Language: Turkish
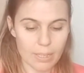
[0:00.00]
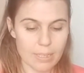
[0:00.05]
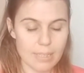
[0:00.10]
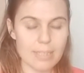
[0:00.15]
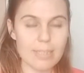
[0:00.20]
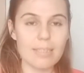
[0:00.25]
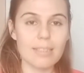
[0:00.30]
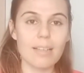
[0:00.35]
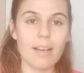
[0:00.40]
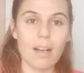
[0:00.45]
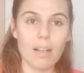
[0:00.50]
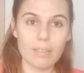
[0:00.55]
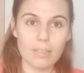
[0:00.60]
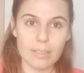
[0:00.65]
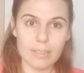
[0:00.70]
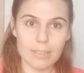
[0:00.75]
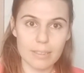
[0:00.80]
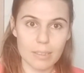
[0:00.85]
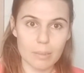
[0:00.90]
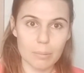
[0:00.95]
Size de
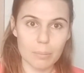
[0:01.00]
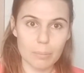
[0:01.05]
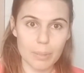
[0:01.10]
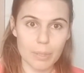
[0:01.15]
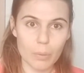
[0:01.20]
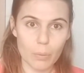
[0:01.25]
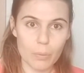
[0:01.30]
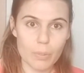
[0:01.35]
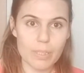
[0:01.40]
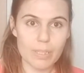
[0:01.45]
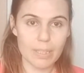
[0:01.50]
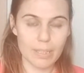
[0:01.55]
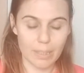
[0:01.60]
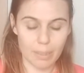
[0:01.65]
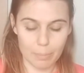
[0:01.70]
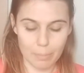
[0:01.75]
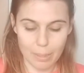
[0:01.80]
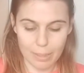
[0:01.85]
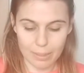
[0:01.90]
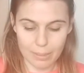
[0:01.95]
aldıklarımı bir
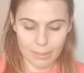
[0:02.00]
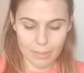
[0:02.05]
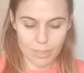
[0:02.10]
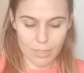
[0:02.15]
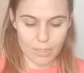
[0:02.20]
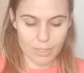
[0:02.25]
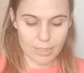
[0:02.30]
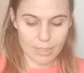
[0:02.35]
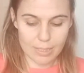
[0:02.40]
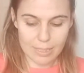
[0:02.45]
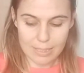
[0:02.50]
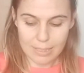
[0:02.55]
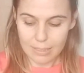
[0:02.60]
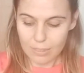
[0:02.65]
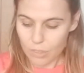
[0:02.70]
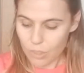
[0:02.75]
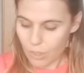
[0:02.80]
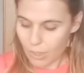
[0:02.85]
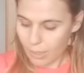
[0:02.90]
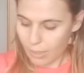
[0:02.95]
göstereyim arkadaşlar
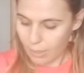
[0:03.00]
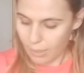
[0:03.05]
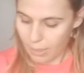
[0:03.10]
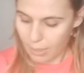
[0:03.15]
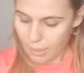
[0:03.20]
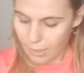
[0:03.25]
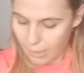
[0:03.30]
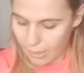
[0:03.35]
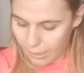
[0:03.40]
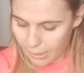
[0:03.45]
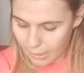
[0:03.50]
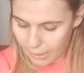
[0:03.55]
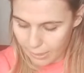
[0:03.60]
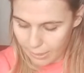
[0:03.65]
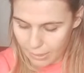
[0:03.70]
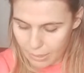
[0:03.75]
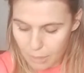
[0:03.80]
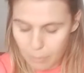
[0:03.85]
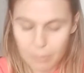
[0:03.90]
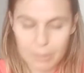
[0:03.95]
hızlıca.
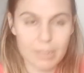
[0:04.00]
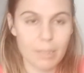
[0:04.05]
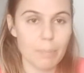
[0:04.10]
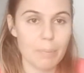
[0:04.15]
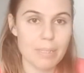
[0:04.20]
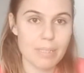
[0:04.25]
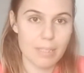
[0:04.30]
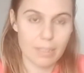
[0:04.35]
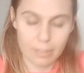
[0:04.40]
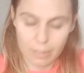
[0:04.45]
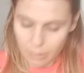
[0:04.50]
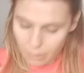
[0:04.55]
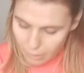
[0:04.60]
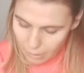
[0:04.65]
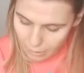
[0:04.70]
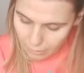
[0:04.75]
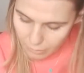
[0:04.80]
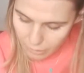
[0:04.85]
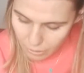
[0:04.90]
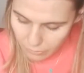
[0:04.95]
Ee, şimdi Ramazan
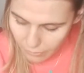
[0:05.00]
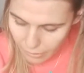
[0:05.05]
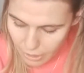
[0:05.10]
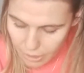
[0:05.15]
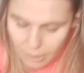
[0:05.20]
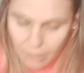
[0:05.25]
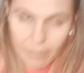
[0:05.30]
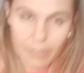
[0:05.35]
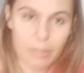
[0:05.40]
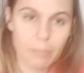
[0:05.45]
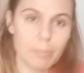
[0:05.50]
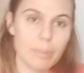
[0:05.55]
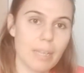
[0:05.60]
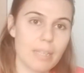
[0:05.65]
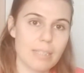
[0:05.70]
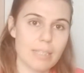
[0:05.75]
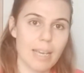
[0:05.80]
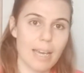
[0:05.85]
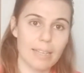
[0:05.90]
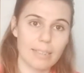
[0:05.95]
alışverişini evet
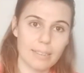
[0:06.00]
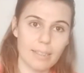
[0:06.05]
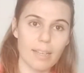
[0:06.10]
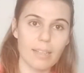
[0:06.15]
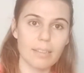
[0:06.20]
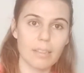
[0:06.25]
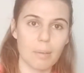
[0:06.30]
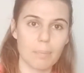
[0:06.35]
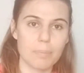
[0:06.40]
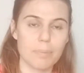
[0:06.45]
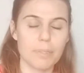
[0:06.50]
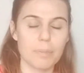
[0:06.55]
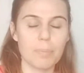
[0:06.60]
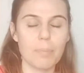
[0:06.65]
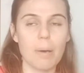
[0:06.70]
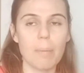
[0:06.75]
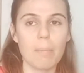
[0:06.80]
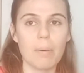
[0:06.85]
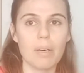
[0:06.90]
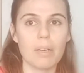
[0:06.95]
biraz erken
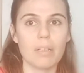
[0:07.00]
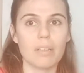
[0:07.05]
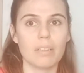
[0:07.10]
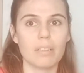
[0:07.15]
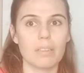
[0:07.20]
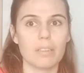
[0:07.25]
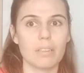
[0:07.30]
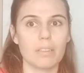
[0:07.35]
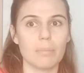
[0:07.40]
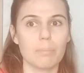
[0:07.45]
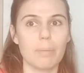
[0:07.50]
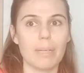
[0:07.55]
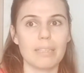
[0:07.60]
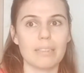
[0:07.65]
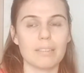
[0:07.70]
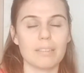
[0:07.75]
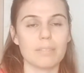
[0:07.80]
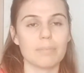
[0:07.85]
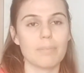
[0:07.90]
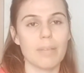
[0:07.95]
yaptım ama e,
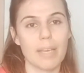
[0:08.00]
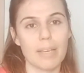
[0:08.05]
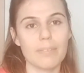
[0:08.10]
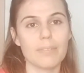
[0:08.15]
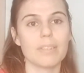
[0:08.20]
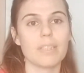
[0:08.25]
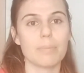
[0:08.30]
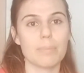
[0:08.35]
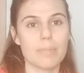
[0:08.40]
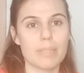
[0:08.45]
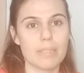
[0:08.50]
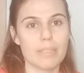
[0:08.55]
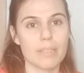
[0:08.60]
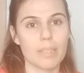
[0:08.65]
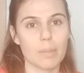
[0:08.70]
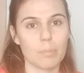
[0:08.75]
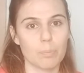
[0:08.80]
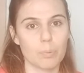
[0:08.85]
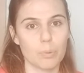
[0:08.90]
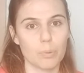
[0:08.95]
ben ev temizliği
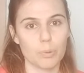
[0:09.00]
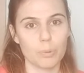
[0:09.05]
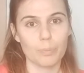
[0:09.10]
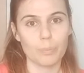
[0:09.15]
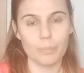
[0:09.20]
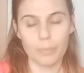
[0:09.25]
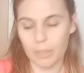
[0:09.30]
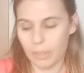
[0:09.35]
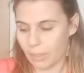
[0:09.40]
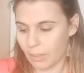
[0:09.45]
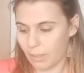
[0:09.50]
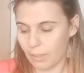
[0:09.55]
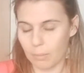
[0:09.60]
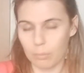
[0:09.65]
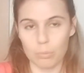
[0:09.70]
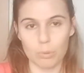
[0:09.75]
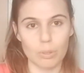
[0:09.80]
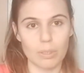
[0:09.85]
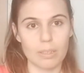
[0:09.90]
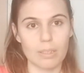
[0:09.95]
yapıyorum ki
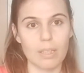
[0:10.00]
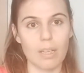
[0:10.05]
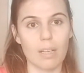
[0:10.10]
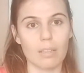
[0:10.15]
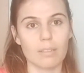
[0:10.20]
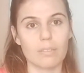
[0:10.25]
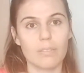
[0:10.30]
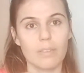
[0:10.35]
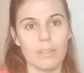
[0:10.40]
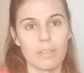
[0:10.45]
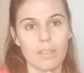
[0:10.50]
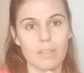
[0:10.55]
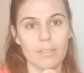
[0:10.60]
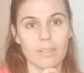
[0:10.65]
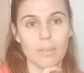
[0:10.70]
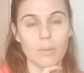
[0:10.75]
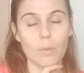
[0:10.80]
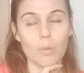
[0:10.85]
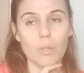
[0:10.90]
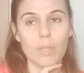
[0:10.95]
buradaki halı
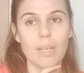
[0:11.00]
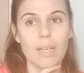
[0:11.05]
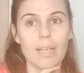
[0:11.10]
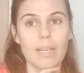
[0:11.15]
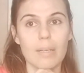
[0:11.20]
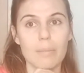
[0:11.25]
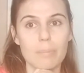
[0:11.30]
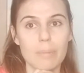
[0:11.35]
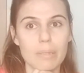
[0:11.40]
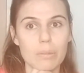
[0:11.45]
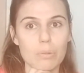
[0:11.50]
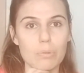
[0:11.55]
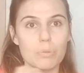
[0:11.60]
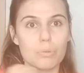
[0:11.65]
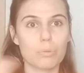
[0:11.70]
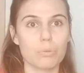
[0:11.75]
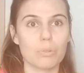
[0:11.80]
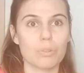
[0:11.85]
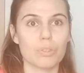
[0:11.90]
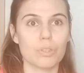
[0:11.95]
falan da yok.
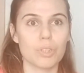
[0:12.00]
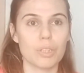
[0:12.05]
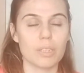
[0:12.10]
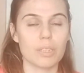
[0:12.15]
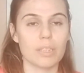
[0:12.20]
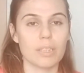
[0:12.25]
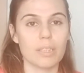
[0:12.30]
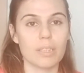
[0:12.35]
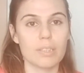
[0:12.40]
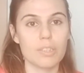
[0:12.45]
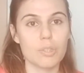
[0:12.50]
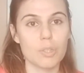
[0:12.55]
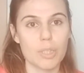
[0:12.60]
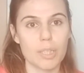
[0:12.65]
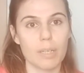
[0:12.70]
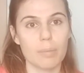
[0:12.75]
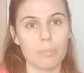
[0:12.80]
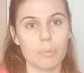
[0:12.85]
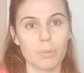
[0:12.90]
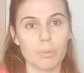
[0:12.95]
Biliyorsunuz dışarıya
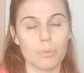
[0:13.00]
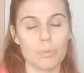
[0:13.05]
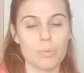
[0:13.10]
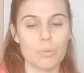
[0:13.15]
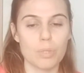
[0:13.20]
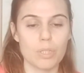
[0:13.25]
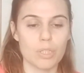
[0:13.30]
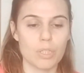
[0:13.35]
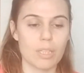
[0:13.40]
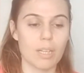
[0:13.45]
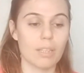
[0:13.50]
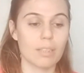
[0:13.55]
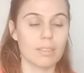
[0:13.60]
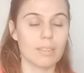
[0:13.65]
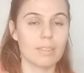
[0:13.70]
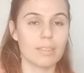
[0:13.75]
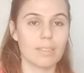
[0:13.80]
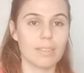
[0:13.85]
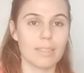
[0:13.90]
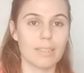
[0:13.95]
çıkamıyoruz, işte
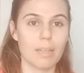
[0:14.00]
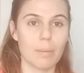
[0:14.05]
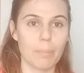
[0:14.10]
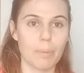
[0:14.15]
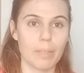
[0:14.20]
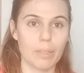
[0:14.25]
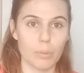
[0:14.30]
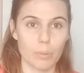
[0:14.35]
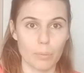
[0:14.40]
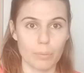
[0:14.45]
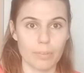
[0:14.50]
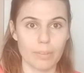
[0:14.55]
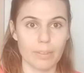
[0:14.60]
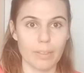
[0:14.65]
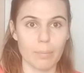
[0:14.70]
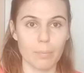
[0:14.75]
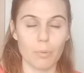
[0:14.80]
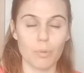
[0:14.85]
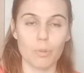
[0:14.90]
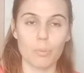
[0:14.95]
halıları yıkamaya
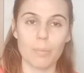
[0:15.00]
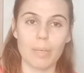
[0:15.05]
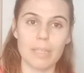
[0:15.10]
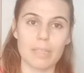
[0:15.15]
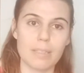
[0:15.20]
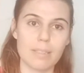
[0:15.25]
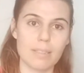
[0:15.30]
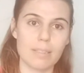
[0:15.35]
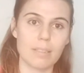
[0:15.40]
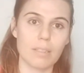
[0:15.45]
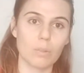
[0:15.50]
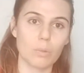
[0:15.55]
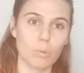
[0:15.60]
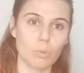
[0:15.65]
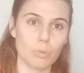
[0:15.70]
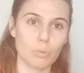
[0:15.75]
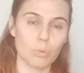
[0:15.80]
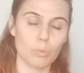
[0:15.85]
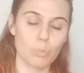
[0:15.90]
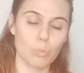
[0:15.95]
gönderemiyorum. En azından
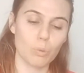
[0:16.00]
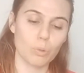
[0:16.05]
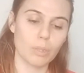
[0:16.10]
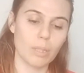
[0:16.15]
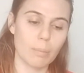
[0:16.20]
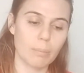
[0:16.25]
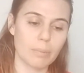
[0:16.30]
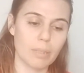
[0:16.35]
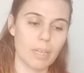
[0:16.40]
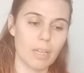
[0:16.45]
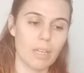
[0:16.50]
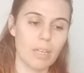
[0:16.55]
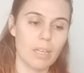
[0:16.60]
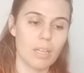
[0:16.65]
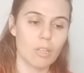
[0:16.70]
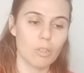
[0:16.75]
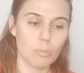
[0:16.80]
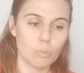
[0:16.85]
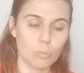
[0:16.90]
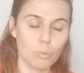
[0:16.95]
oturma odamla
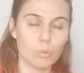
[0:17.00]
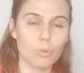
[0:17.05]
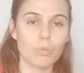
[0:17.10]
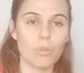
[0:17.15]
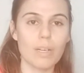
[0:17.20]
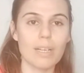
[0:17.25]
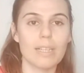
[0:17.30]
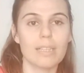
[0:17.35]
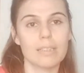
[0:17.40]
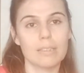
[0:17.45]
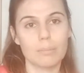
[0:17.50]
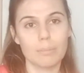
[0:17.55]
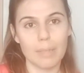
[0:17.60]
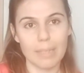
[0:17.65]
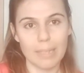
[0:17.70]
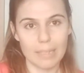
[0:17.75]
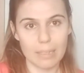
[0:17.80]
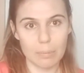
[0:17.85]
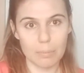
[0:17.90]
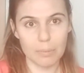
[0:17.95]
mutfak halımı
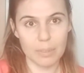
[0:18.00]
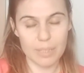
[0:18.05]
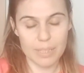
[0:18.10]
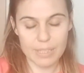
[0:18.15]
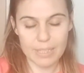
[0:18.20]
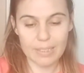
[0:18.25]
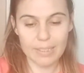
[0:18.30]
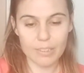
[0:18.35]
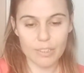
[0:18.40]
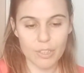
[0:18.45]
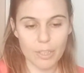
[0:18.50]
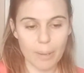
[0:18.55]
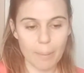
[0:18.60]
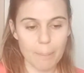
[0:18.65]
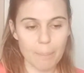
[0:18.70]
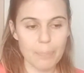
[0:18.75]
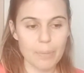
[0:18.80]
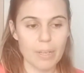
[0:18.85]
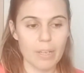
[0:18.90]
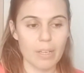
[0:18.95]
elimde
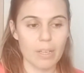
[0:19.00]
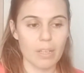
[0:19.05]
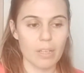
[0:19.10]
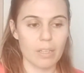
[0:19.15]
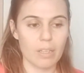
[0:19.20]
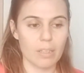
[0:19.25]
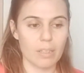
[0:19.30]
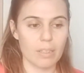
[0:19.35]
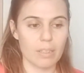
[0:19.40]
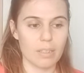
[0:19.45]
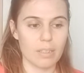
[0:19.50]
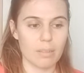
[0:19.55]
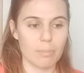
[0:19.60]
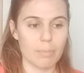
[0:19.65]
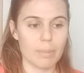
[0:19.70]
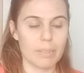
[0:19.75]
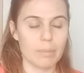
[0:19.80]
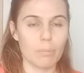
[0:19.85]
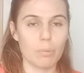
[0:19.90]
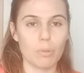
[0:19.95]
sileceğim. Ee,
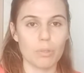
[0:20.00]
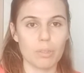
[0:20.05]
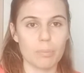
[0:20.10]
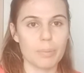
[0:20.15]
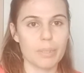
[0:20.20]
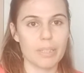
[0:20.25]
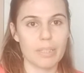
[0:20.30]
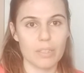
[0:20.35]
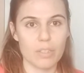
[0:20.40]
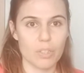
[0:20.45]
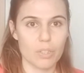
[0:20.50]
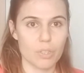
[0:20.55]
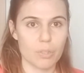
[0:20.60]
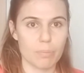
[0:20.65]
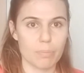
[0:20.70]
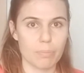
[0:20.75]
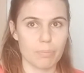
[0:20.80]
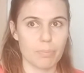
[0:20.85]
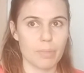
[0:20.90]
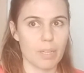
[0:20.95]
beni böyle birkaç
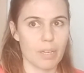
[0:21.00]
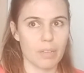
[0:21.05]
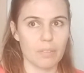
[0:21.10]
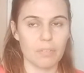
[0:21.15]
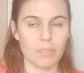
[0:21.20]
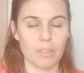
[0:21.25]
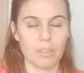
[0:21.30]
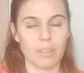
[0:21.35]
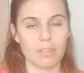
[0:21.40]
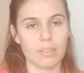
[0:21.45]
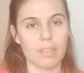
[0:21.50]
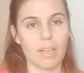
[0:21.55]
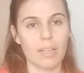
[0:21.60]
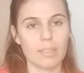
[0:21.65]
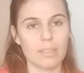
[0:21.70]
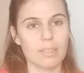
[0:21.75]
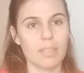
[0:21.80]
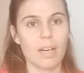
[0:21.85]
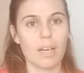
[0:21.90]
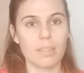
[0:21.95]
bir ay falan daha
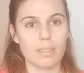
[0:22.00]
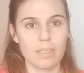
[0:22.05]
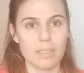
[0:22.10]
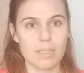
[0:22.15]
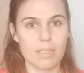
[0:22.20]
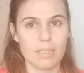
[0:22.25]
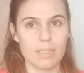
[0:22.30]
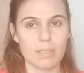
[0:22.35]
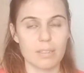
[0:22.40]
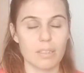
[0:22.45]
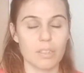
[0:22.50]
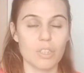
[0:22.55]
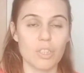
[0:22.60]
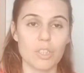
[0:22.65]
idare etsin diye.